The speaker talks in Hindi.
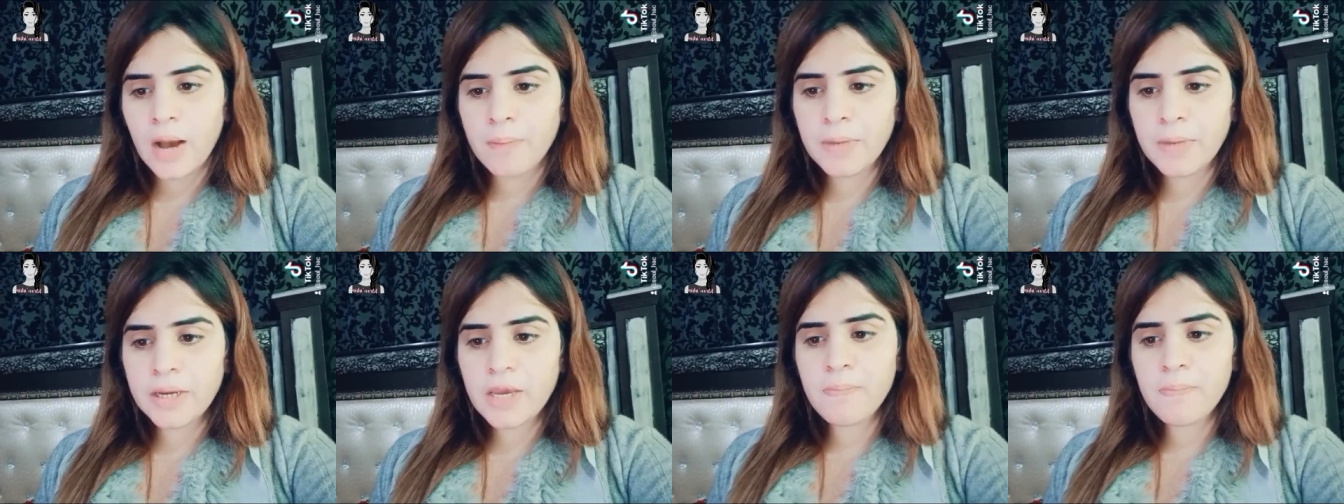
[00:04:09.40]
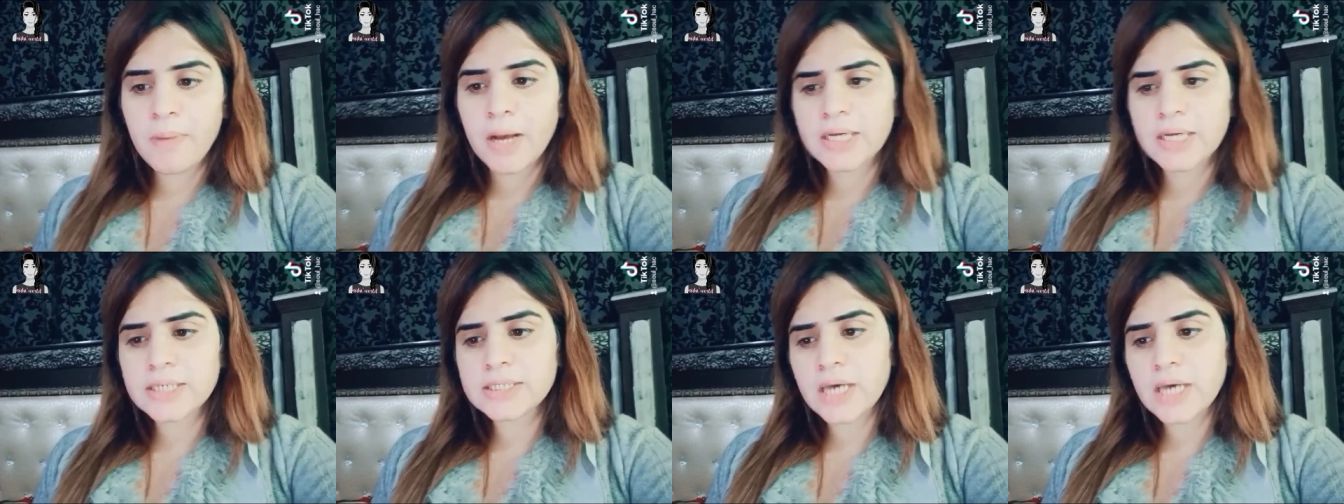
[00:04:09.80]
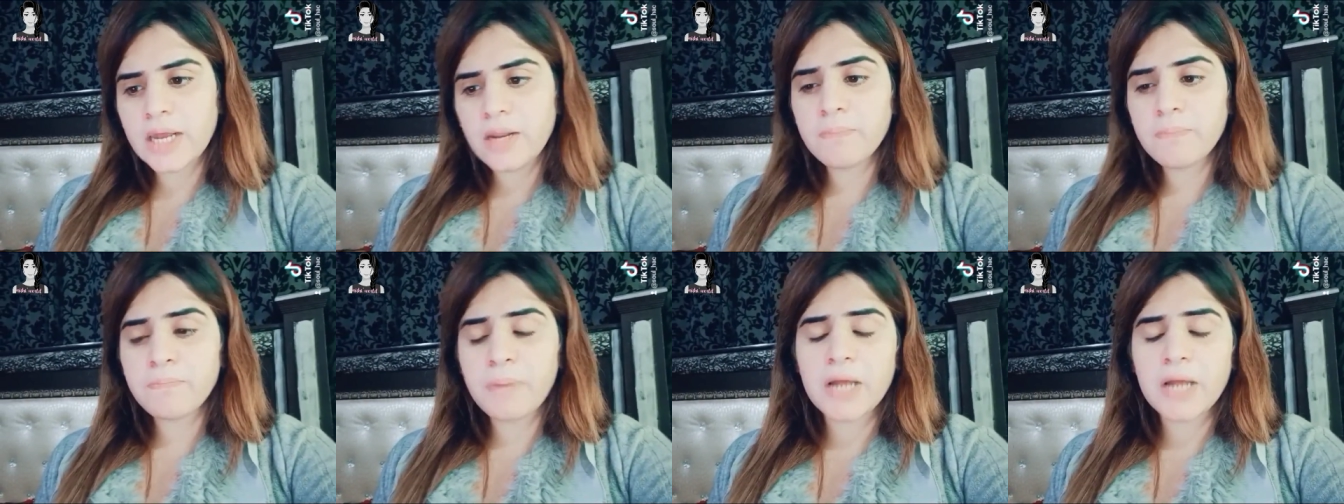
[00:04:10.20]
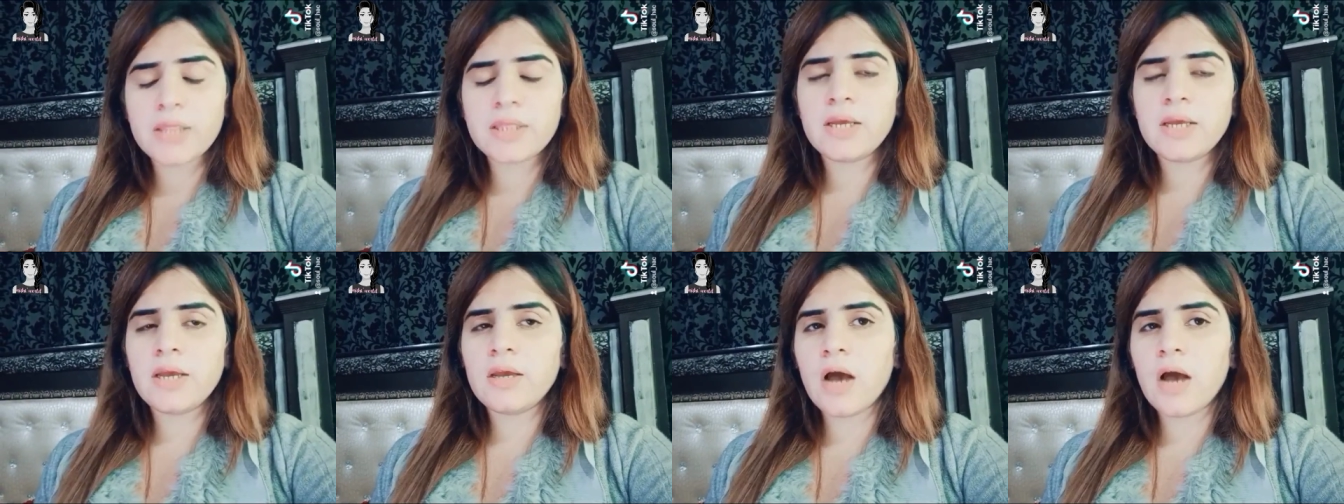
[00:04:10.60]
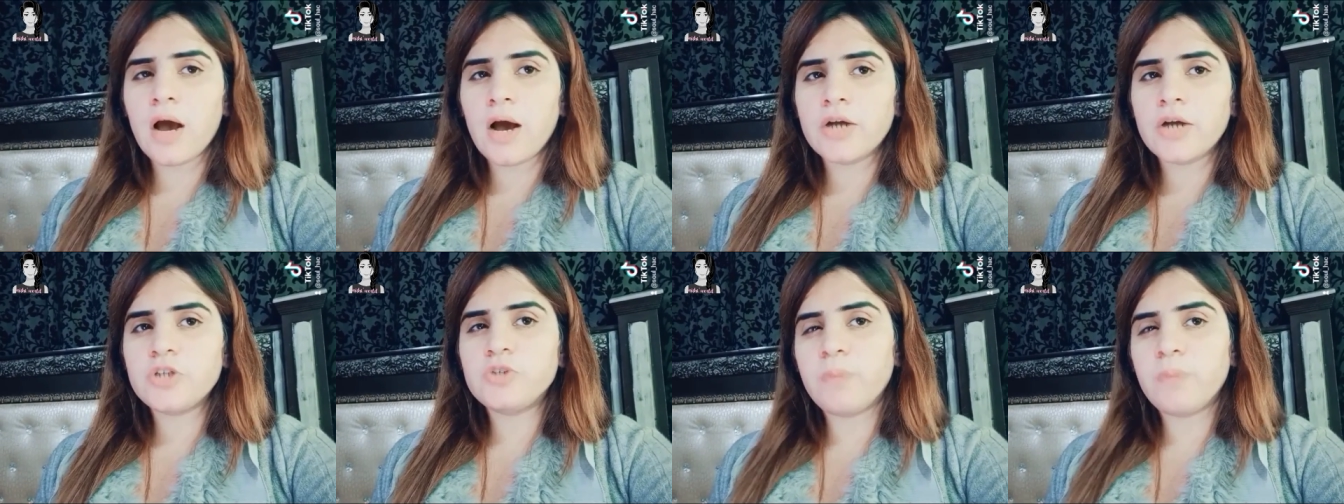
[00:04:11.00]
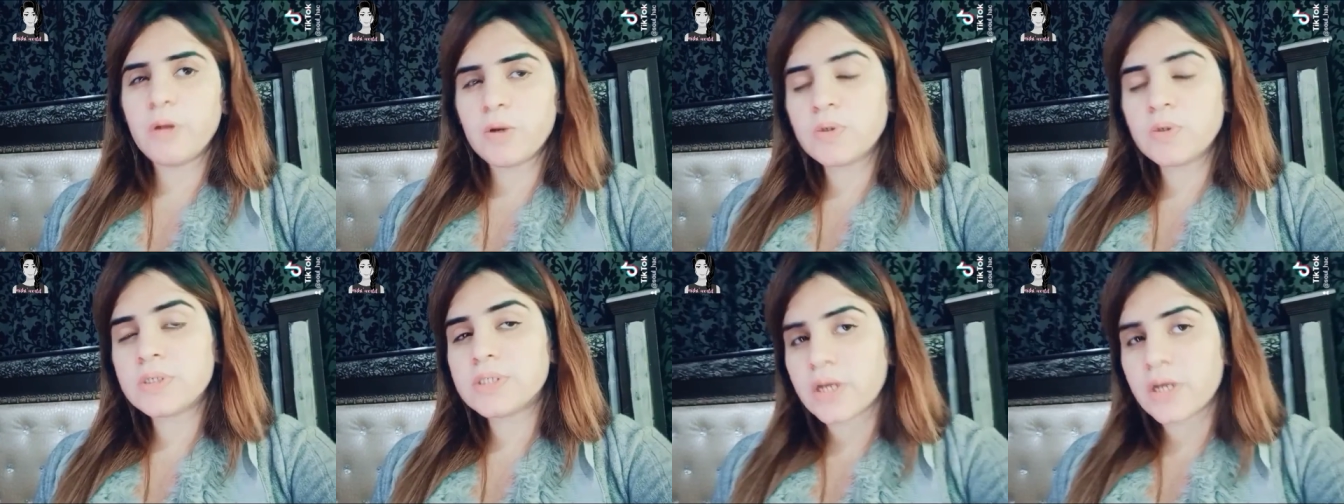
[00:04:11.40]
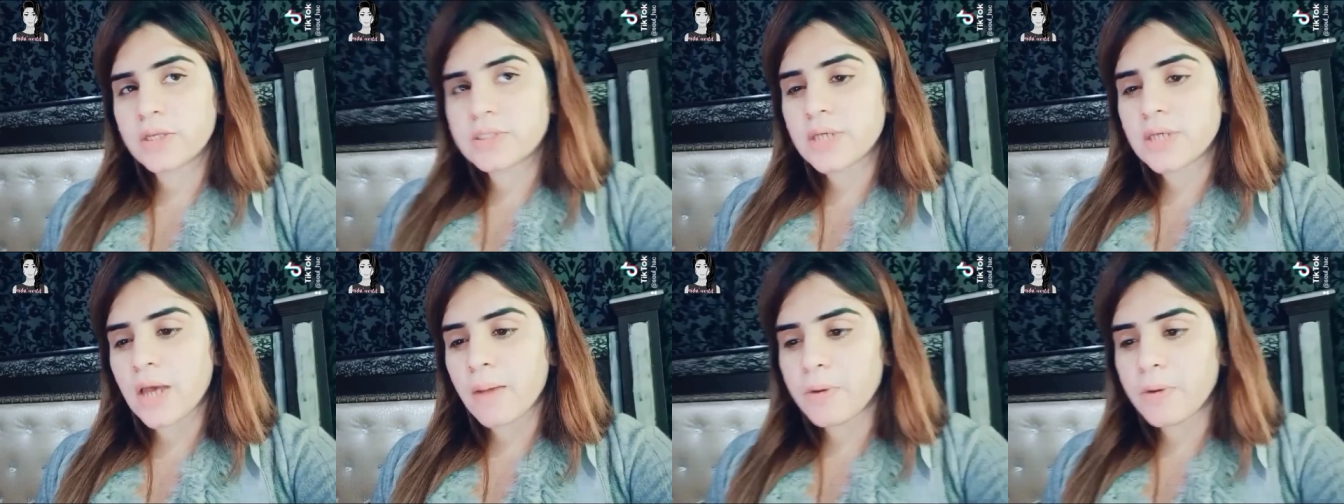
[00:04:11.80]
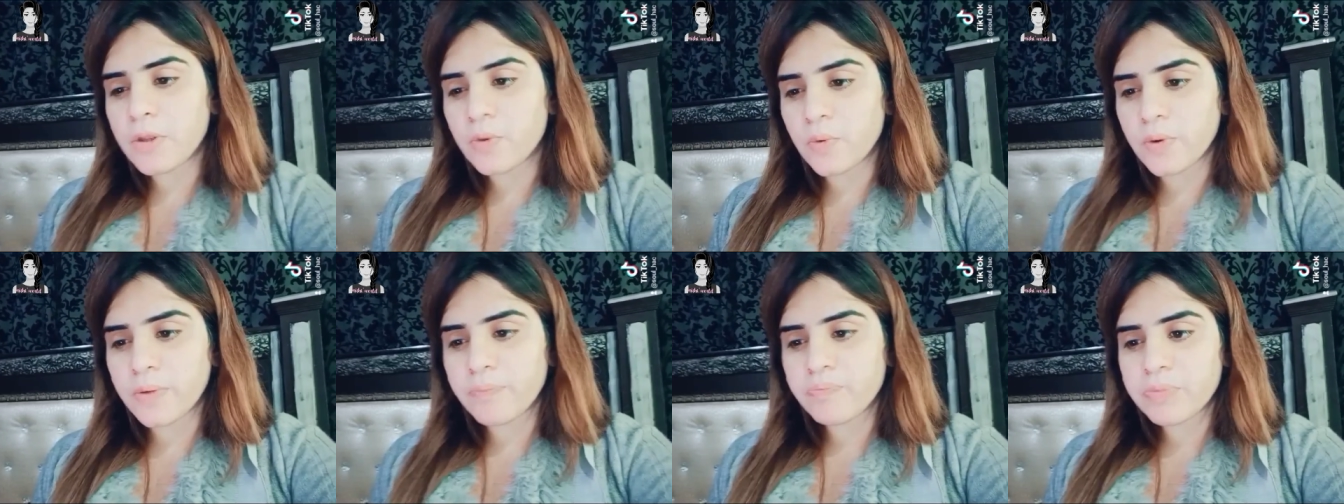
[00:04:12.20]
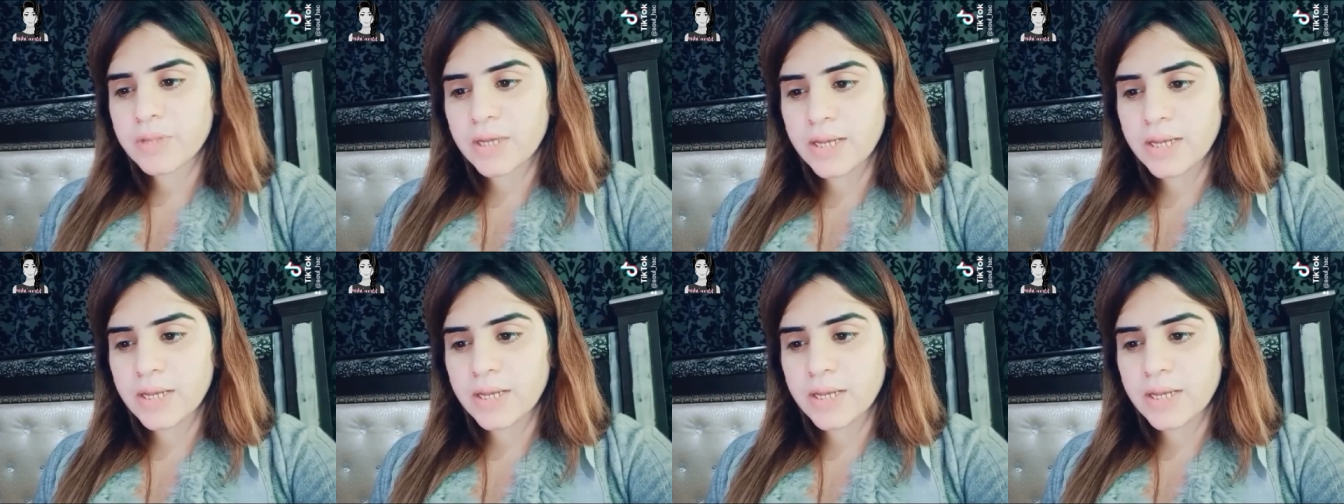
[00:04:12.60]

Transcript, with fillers: अम्मा की बाकी सारी बातें आज बिल्कुल सच साबित हुई